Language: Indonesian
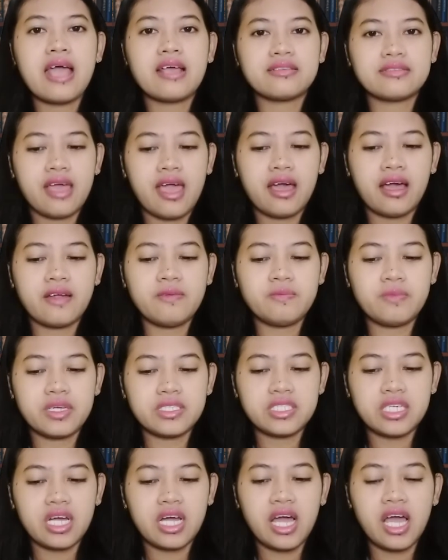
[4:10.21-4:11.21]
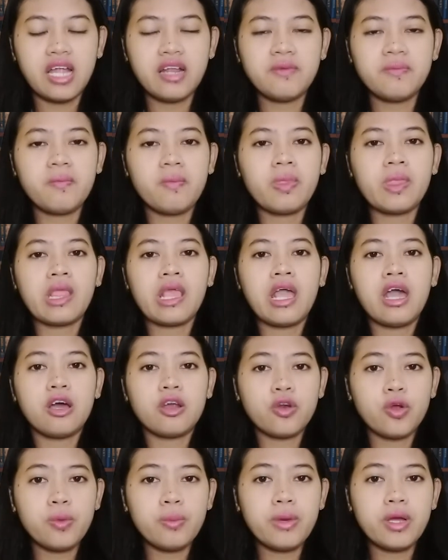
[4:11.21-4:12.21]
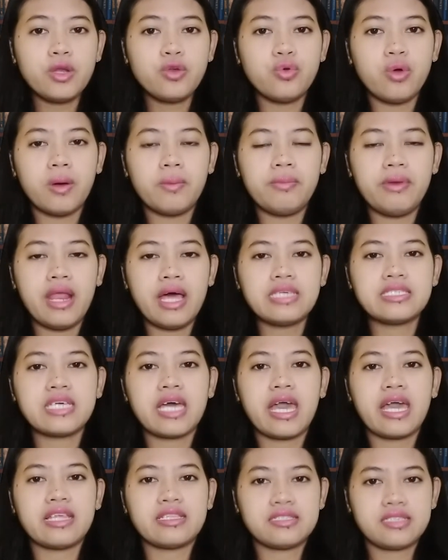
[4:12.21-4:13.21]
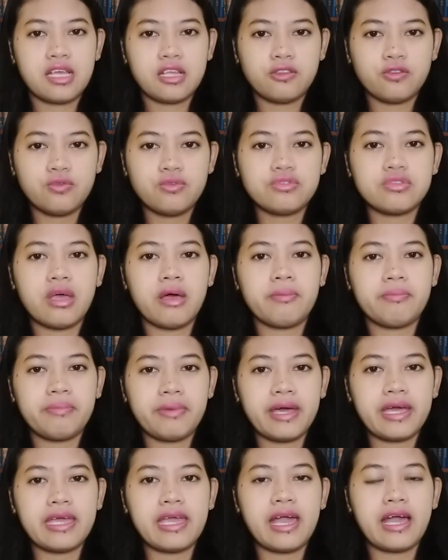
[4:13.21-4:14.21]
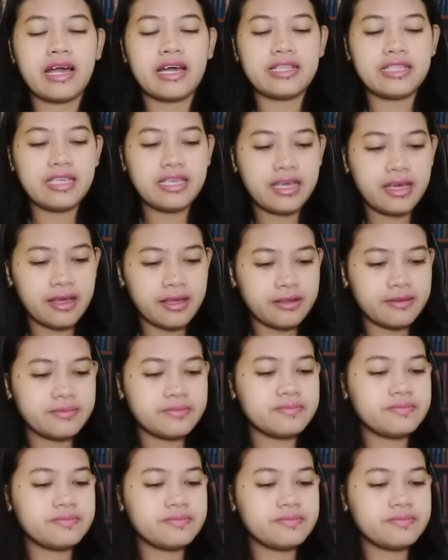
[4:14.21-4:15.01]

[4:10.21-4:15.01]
Saya akan bacakan Roma 12 ayat 1 sampai yang ketiga.